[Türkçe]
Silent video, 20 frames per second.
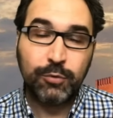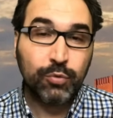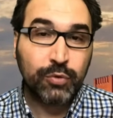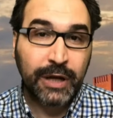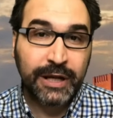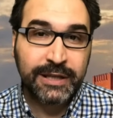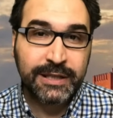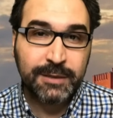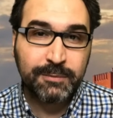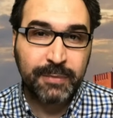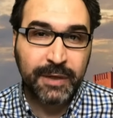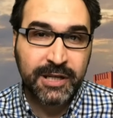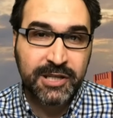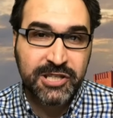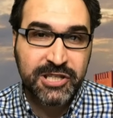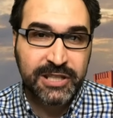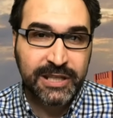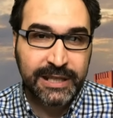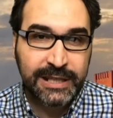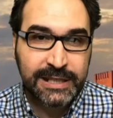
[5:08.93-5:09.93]
Ukrayna'da
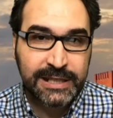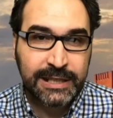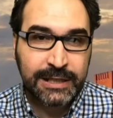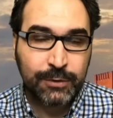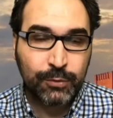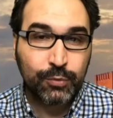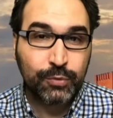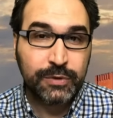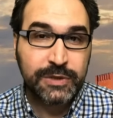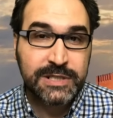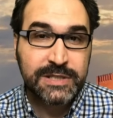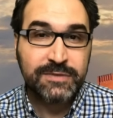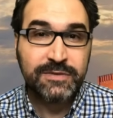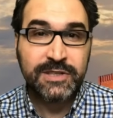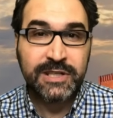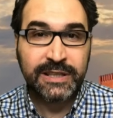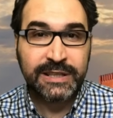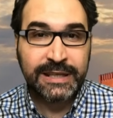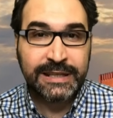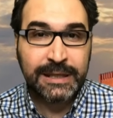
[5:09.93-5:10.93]
barışla ilgili
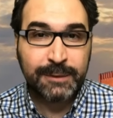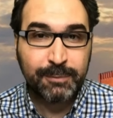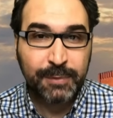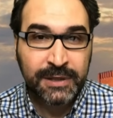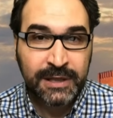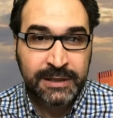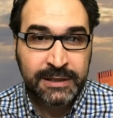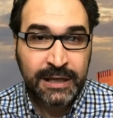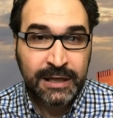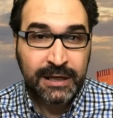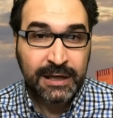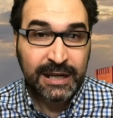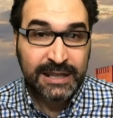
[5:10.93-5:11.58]
İsviçre'de yapılan